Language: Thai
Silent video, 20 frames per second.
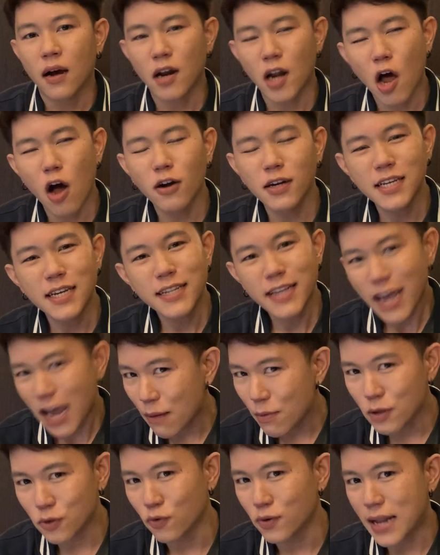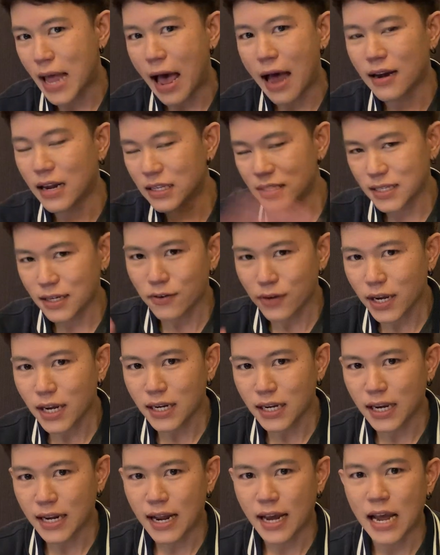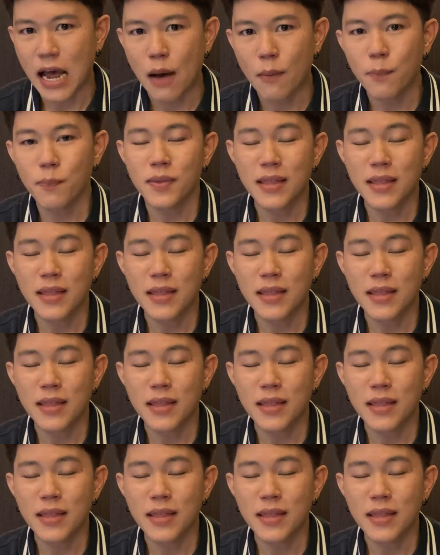กล้องที่เทพที่สุดแล้วในซีรีส์นี้นะครับ